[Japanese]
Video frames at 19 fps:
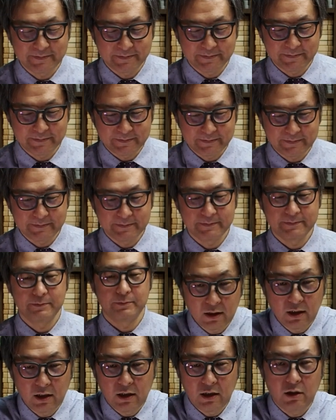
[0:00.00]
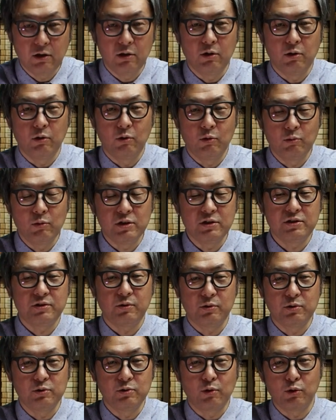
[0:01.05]
はい、えー、お召し
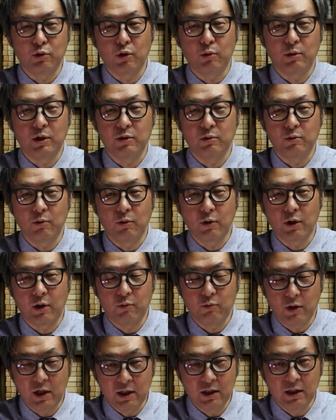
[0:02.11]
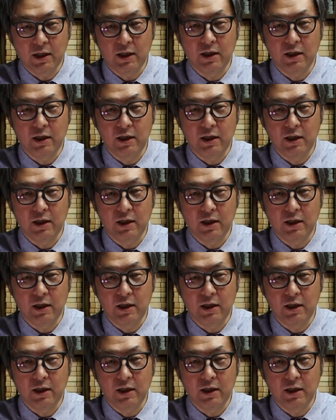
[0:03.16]
という言葉の語源は、